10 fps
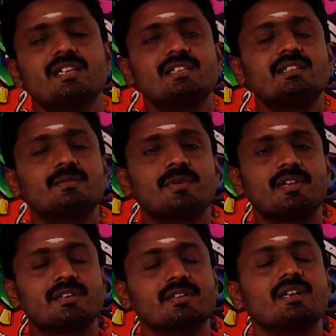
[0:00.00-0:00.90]
இதுக்கு
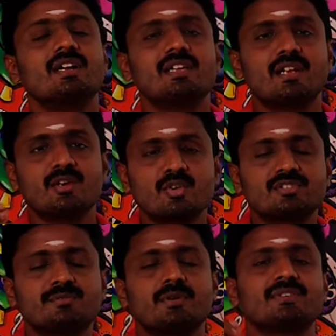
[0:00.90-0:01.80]
பேர்
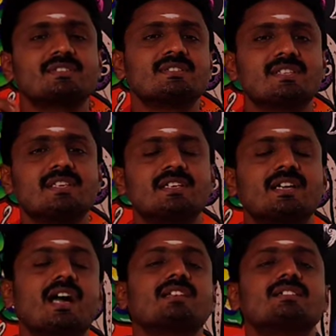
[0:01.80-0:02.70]
எண்டோஸ்போமஸ் சீடு
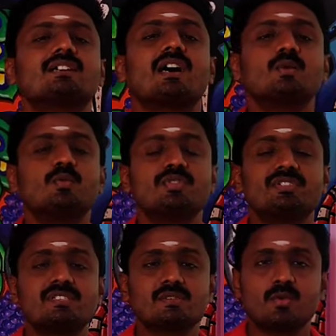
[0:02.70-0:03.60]
அல்லது கருபூன்
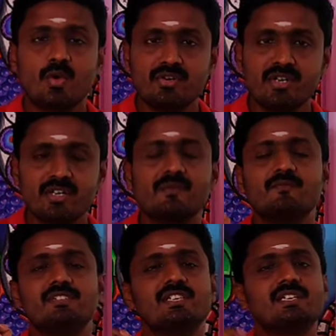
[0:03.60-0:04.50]
திசு கொண்ட
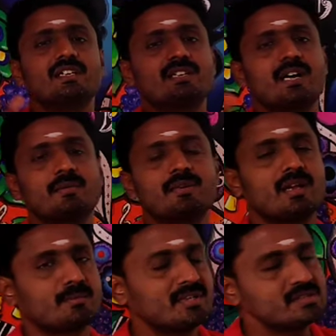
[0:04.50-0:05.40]
விதைகள் அப்படின்னு
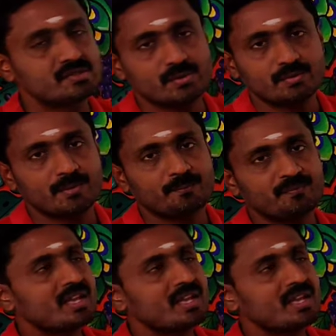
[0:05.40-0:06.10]
நாம் சொல்லுவோம்